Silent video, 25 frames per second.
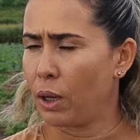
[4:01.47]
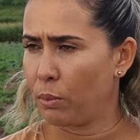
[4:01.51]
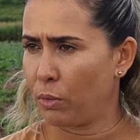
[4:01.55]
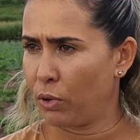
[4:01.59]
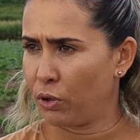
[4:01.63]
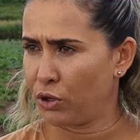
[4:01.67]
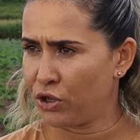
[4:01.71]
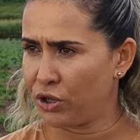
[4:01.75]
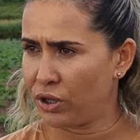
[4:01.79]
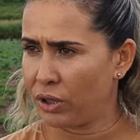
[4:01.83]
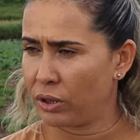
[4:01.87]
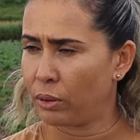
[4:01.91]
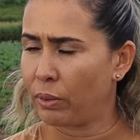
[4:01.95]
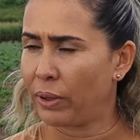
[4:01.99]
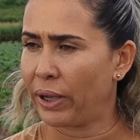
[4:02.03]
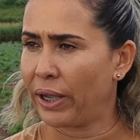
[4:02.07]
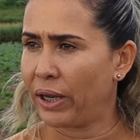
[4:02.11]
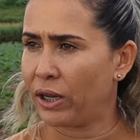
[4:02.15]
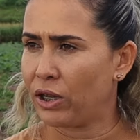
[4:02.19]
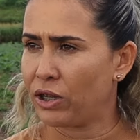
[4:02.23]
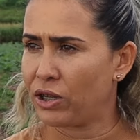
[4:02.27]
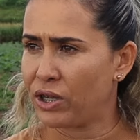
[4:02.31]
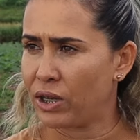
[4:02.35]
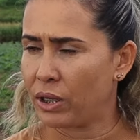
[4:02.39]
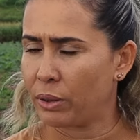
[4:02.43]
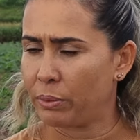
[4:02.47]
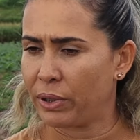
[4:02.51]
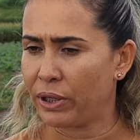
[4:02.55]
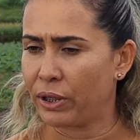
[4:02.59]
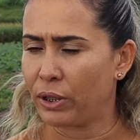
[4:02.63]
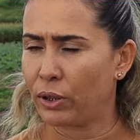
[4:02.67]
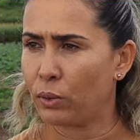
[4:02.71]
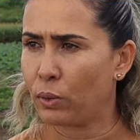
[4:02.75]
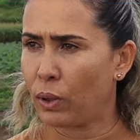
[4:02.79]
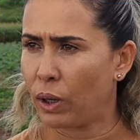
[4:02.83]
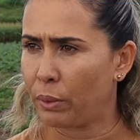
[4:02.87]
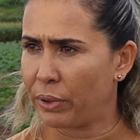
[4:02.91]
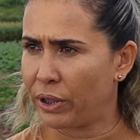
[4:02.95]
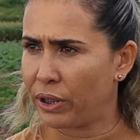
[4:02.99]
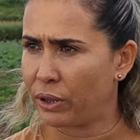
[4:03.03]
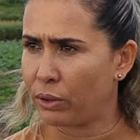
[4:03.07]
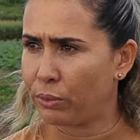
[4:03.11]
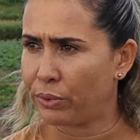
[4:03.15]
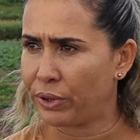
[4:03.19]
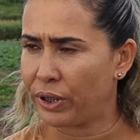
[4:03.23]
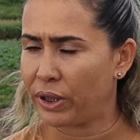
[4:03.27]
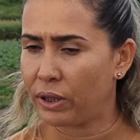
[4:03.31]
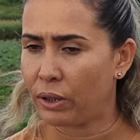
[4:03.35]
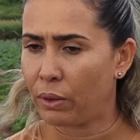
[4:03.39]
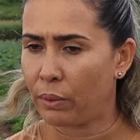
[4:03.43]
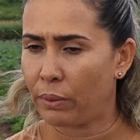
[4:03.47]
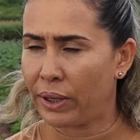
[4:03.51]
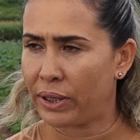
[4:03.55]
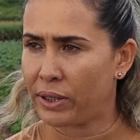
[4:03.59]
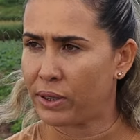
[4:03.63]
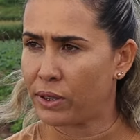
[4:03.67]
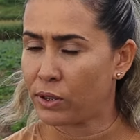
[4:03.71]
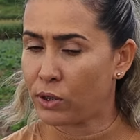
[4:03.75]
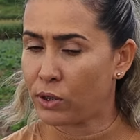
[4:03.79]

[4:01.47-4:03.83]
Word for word: mostrando a eles também que o amendoim não é